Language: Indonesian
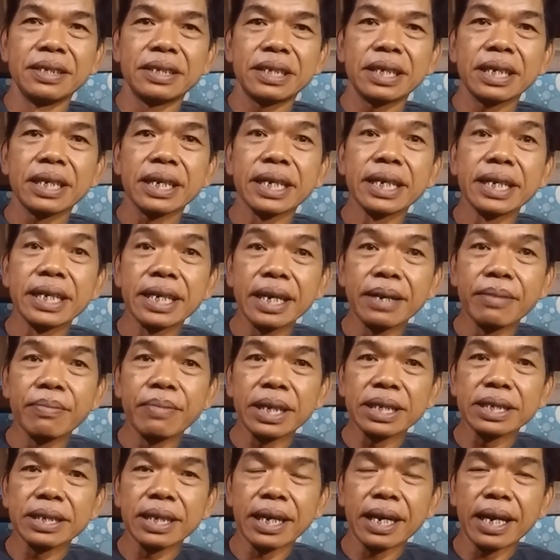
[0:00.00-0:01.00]
Sehingga
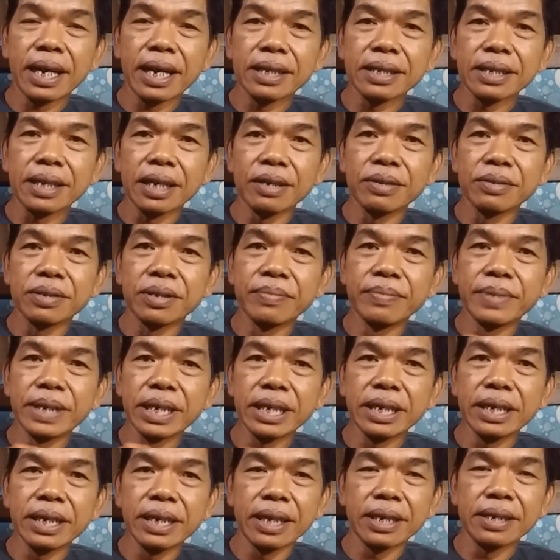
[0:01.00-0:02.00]
masyarakat kalau
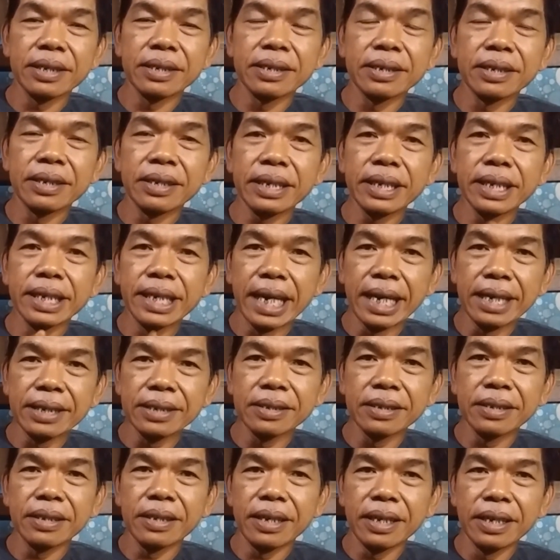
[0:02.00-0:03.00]
demikian,
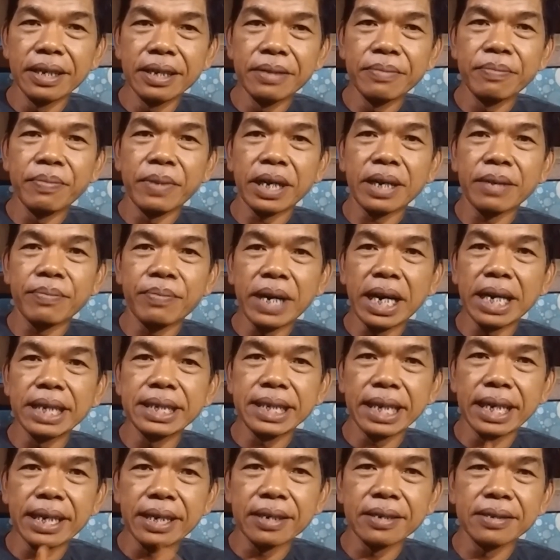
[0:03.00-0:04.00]
ingat, hai para
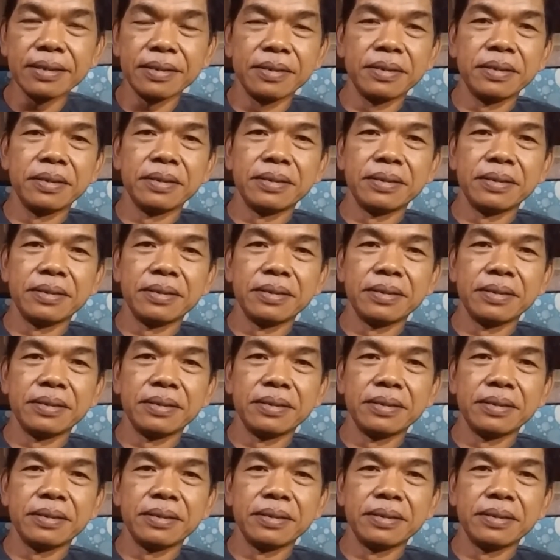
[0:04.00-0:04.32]
pengajar,